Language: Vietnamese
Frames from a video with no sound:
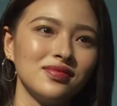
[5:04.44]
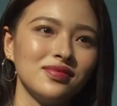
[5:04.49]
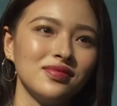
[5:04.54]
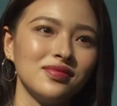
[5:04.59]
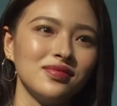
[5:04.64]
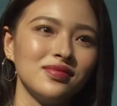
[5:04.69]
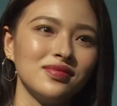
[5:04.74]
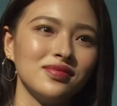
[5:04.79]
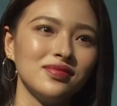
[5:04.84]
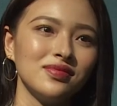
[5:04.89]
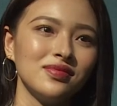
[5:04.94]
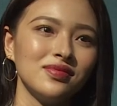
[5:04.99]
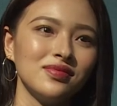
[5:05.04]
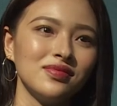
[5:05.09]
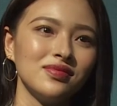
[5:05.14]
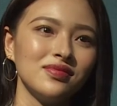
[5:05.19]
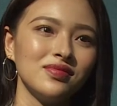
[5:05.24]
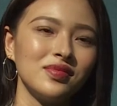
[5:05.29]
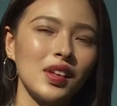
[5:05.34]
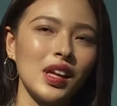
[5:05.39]
phải đẹp không?
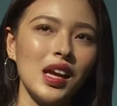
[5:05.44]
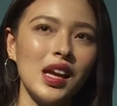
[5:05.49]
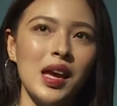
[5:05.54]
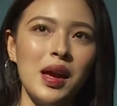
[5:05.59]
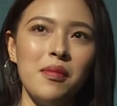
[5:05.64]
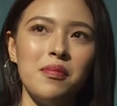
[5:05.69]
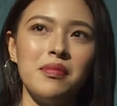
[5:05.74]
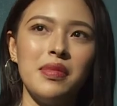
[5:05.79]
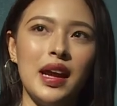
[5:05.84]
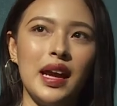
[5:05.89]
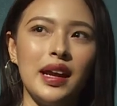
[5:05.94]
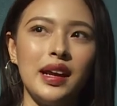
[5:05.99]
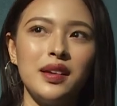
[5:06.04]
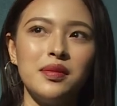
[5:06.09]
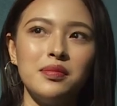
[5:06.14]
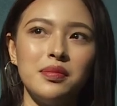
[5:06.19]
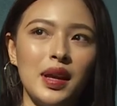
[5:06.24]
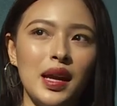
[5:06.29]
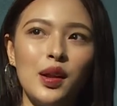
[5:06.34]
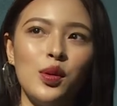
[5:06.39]

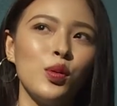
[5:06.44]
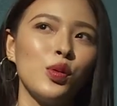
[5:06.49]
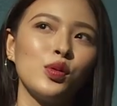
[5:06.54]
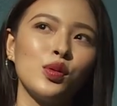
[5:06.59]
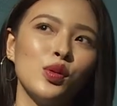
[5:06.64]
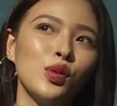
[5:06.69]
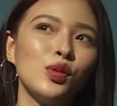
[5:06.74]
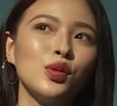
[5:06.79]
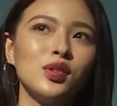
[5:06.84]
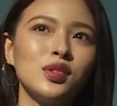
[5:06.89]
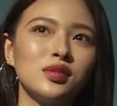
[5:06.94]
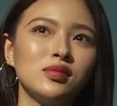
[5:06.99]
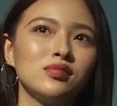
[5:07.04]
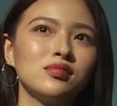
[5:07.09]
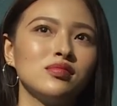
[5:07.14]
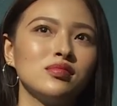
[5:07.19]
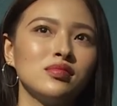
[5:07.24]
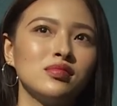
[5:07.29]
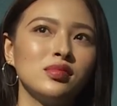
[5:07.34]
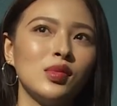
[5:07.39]
Mẹ mẹ luôn luôn
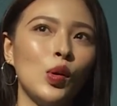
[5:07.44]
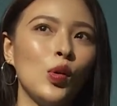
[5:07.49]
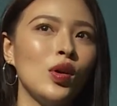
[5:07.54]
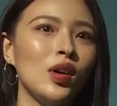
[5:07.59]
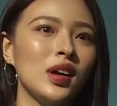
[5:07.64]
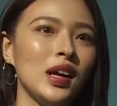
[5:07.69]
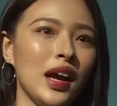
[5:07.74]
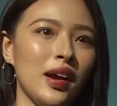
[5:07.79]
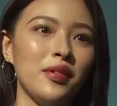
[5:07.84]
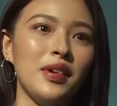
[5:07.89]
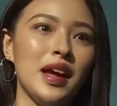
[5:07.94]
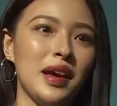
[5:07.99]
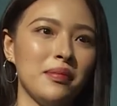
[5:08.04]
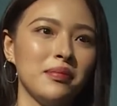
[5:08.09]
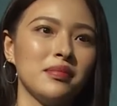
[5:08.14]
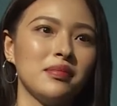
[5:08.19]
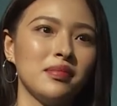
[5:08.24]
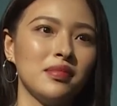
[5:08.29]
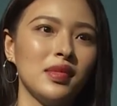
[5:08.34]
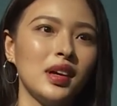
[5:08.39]
muốn Hảo
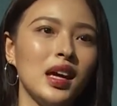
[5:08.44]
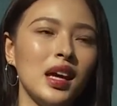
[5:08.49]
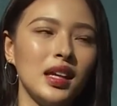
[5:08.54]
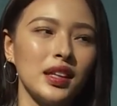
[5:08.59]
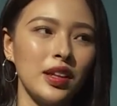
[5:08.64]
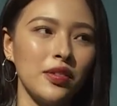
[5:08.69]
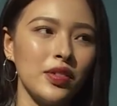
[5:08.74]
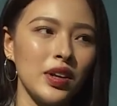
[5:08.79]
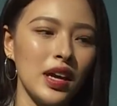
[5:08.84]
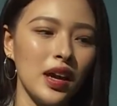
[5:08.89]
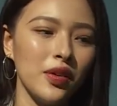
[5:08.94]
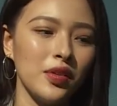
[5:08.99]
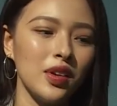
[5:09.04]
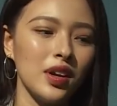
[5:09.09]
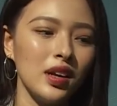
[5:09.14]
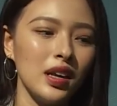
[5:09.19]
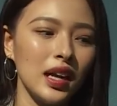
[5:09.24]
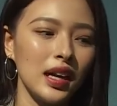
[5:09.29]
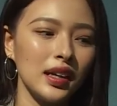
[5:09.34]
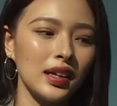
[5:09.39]
đẹp. Tại vì Hảo
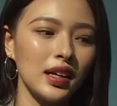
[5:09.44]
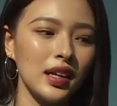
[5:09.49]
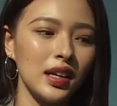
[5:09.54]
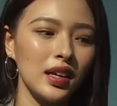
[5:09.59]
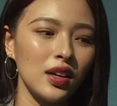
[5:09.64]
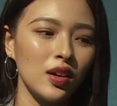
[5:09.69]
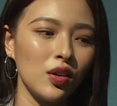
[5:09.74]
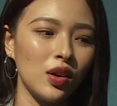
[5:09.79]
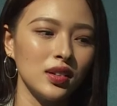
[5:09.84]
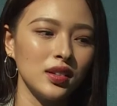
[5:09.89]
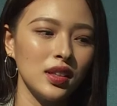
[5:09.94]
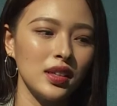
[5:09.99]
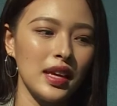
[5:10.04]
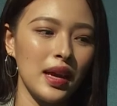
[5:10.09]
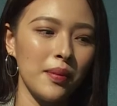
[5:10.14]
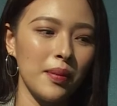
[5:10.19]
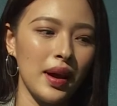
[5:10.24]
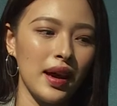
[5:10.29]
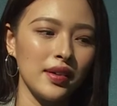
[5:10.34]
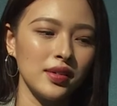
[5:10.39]
nhớ là khi cái khoảng thời
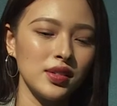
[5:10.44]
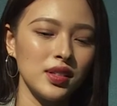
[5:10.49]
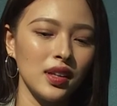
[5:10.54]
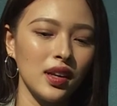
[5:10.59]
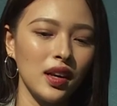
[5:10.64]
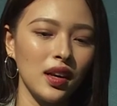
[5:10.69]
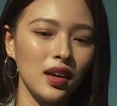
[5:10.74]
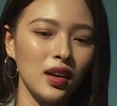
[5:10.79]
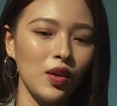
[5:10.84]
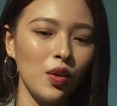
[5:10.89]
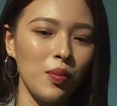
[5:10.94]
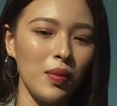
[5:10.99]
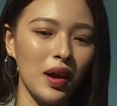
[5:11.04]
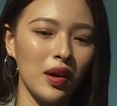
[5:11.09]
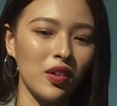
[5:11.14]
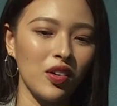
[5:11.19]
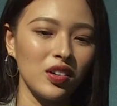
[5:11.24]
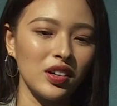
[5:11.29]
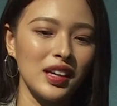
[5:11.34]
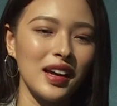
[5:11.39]
gian mà Hảo sinh, lúc mà
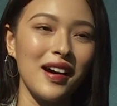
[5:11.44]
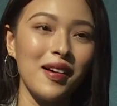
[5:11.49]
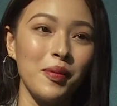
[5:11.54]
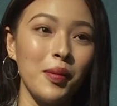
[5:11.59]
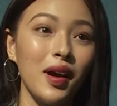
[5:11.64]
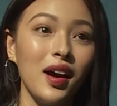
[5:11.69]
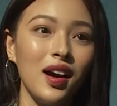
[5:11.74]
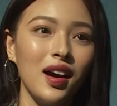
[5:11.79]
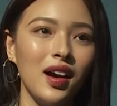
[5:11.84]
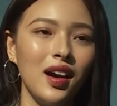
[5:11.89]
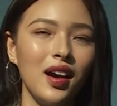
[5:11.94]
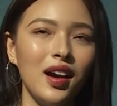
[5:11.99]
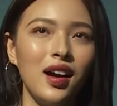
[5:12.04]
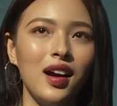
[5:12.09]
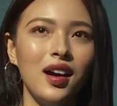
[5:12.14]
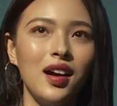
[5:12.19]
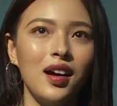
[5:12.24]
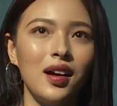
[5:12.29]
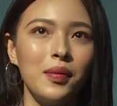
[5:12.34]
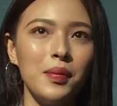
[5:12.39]
Hảo còn đi học á,
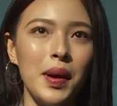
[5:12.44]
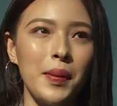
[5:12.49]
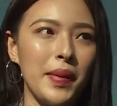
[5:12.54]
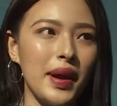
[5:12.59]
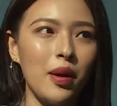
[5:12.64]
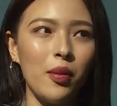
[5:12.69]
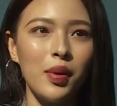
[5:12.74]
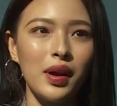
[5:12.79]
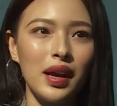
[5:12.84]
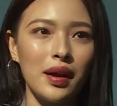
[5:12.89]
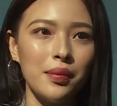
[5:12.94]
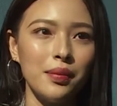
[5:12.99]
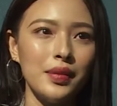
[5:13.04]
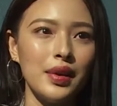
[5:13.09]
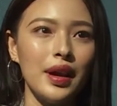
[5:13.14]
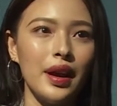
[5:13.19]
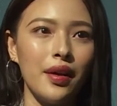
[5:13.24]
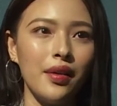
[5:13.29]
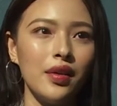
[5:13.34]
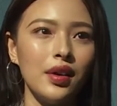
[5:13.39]
ba mẹ không có cấm
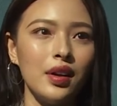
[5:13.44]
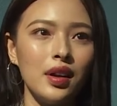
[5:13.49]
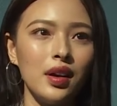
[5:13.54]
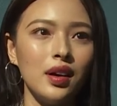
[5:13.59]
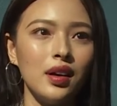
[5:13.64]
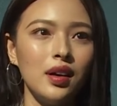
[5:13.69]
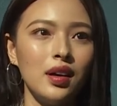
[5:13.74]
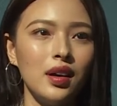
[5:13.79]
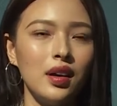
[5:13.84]
gì Hảo hết á.